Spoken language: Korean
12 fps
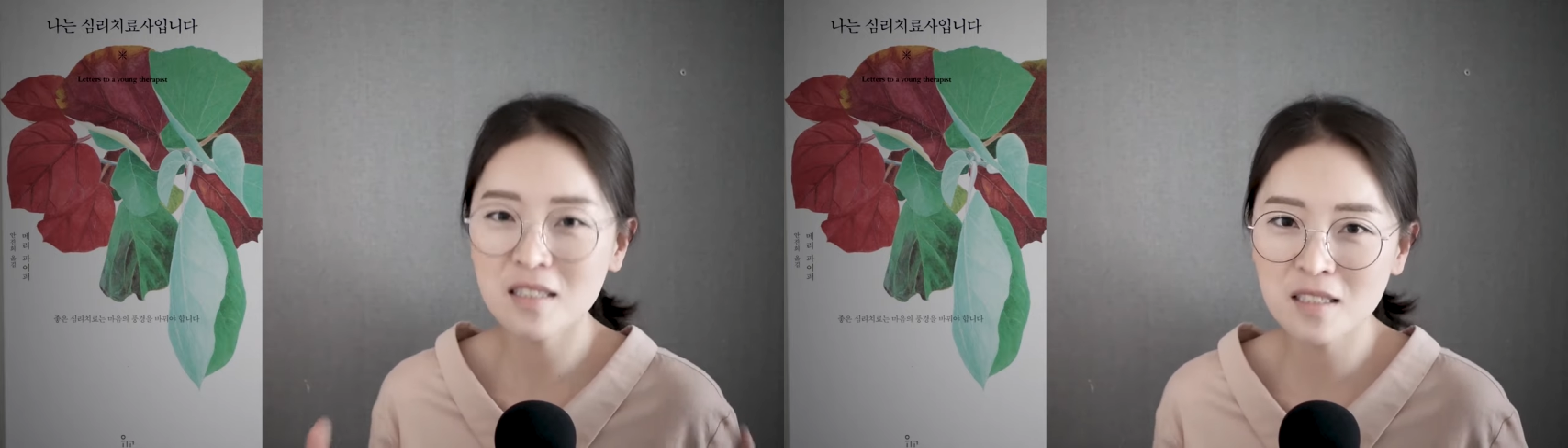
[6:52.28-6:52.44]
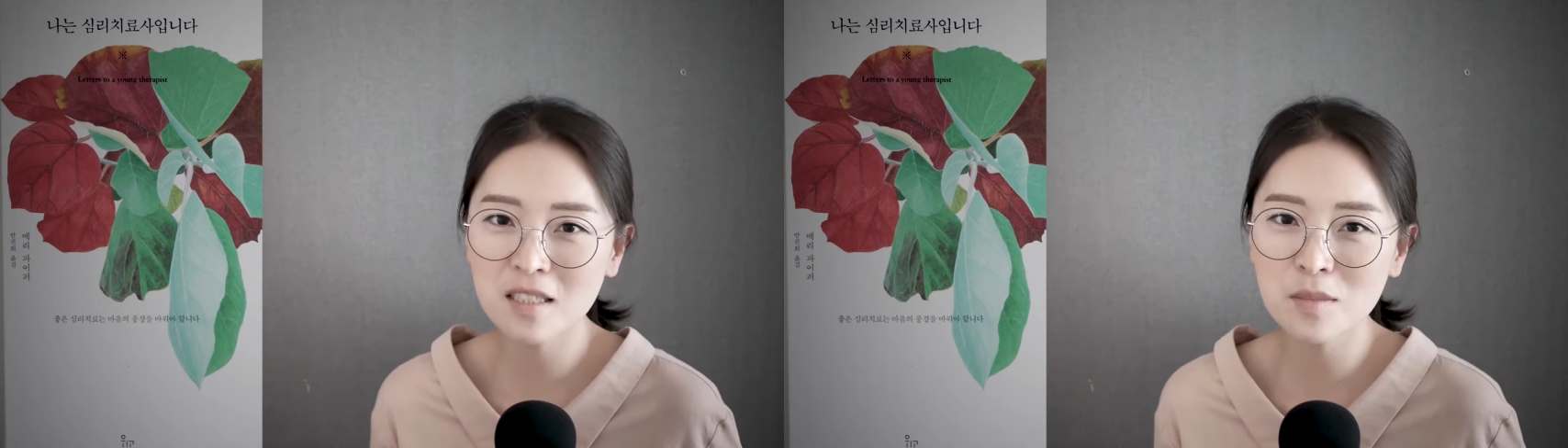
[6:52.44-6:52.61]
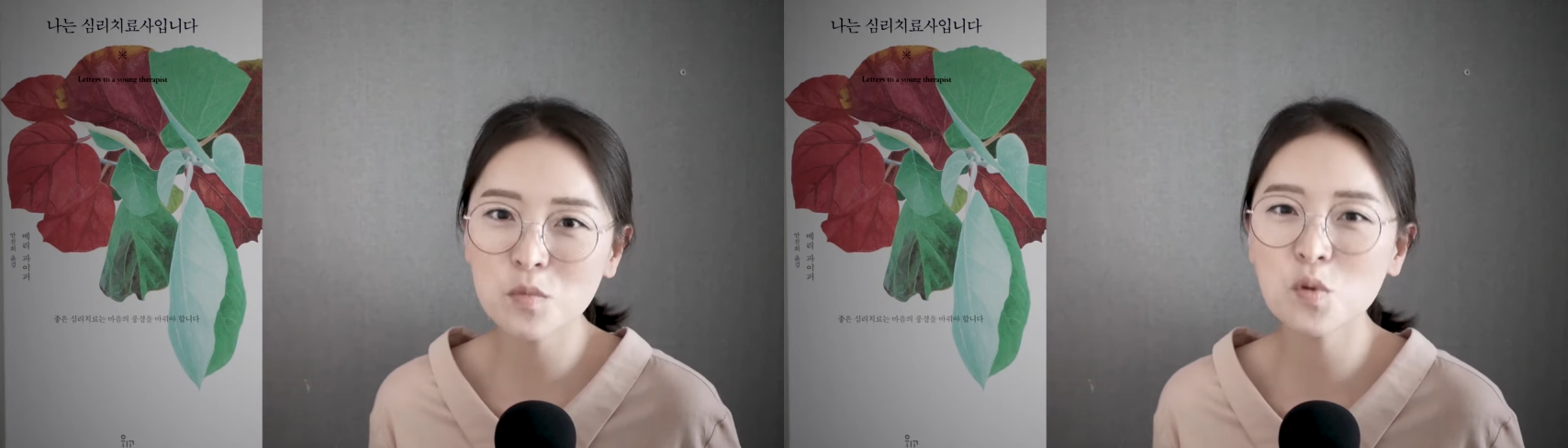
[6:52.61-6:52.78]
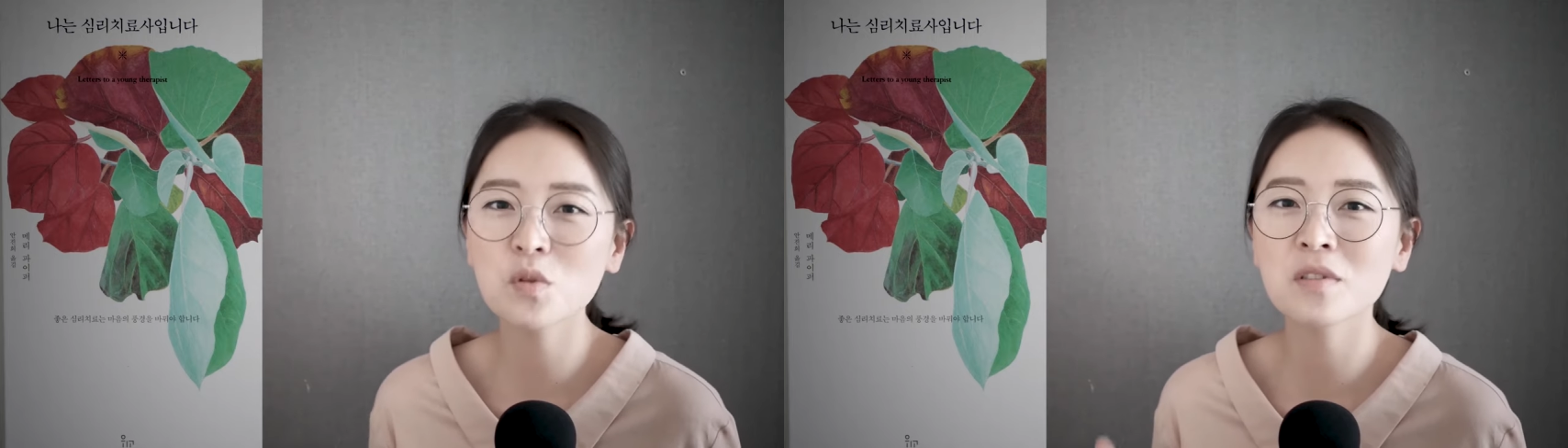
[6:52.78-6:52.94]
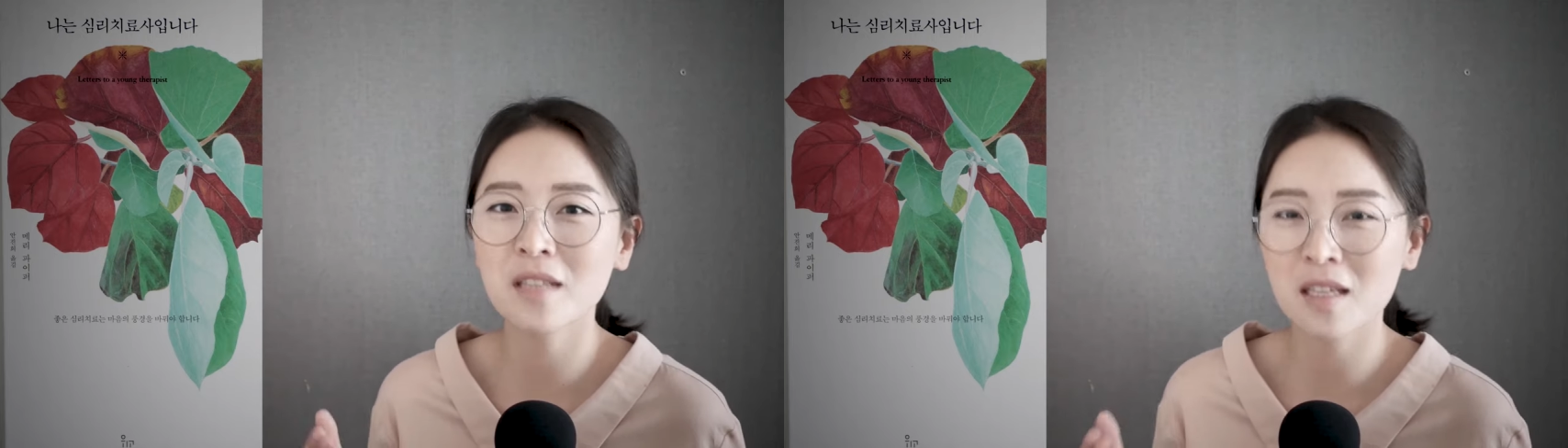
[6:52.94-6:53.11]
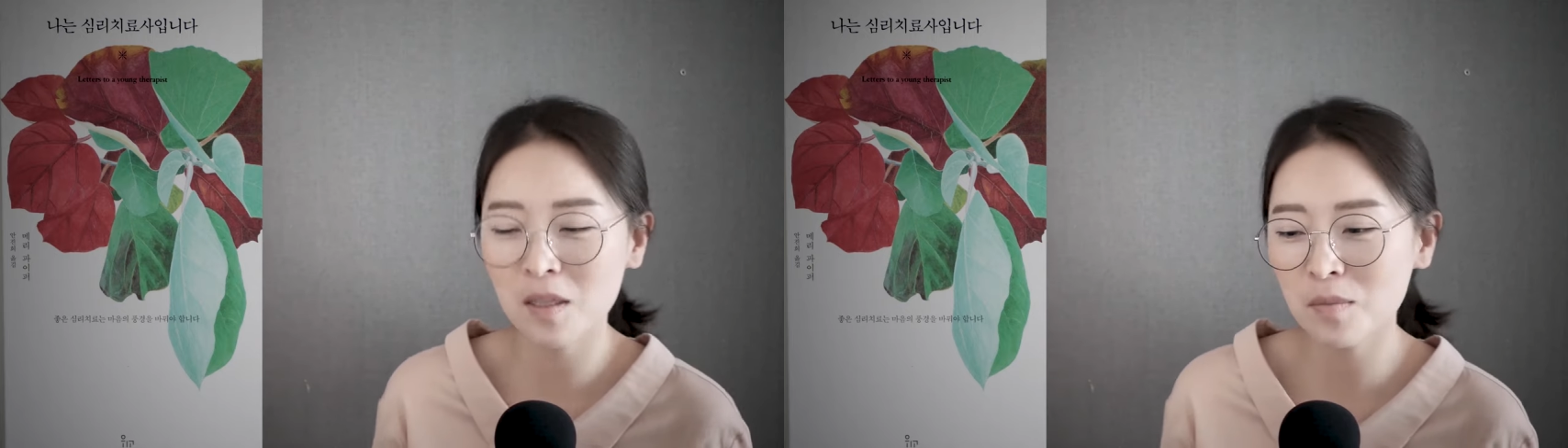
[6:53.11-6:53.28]
진심으로
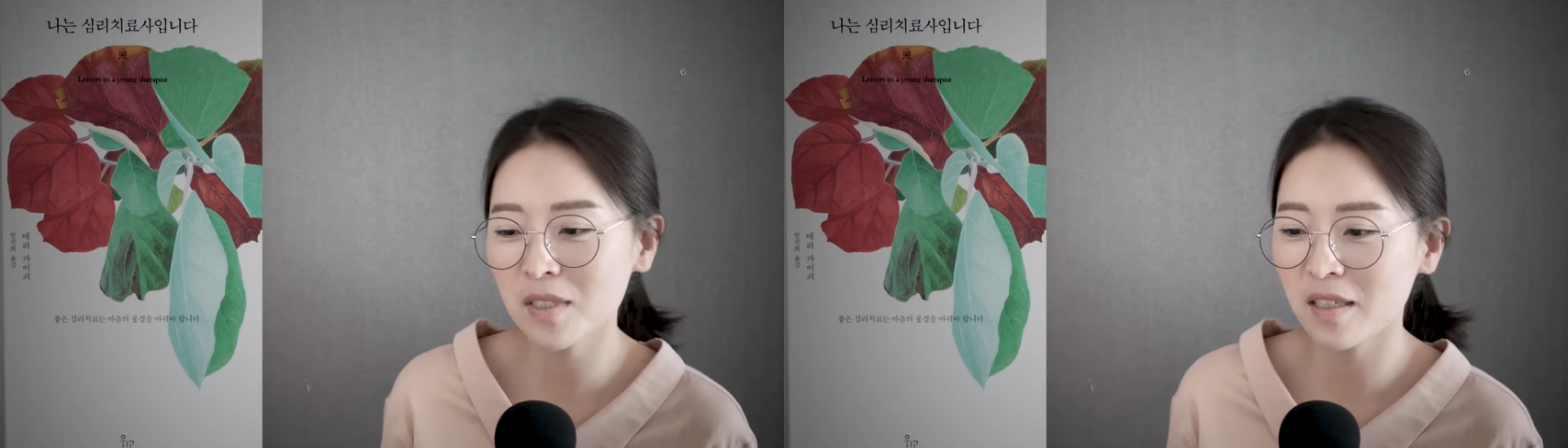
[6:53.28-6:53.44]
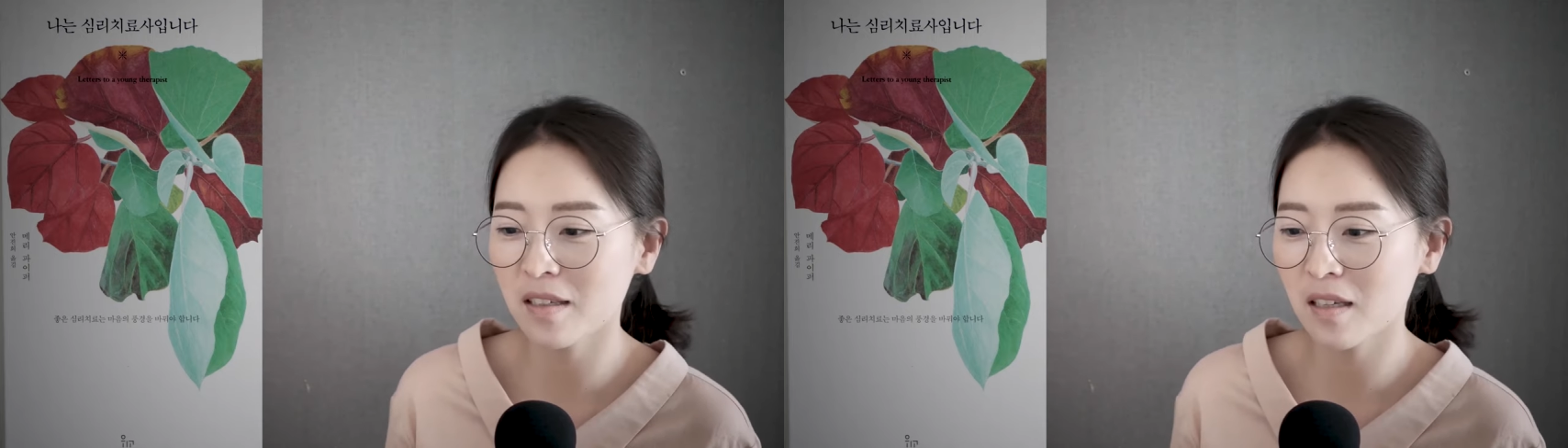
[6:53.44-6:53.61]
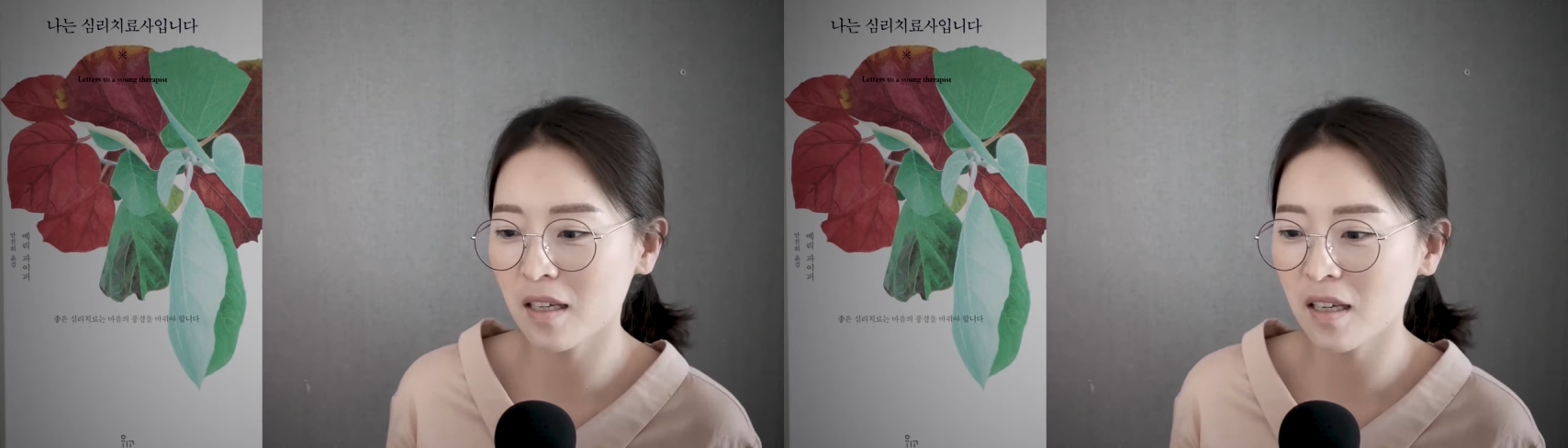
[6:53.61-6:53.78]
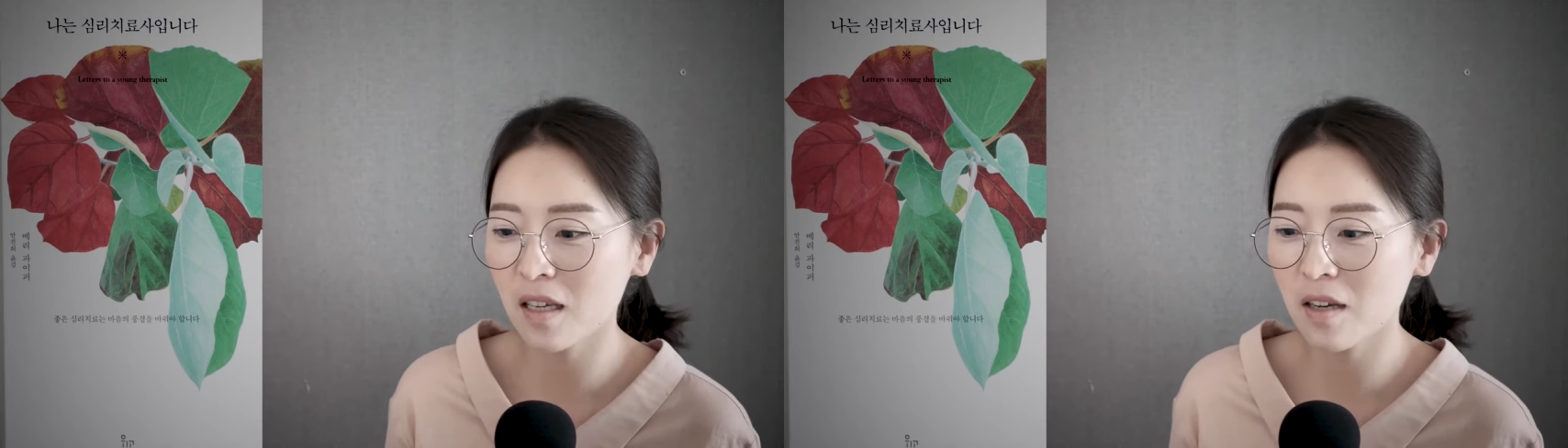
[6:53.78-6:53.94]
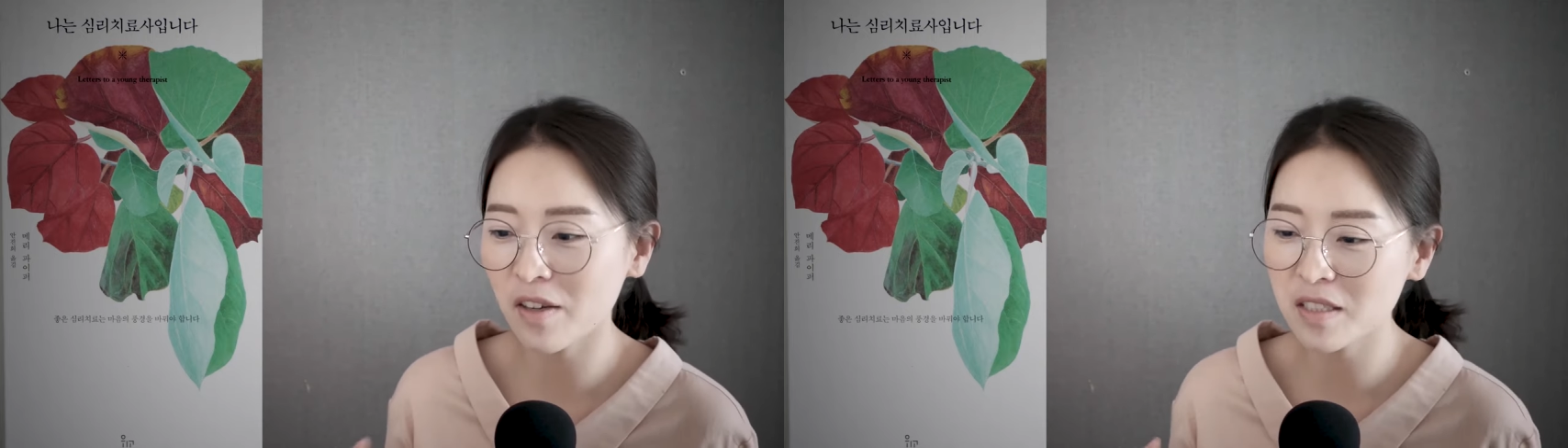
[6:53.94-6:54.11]
그 내담자에게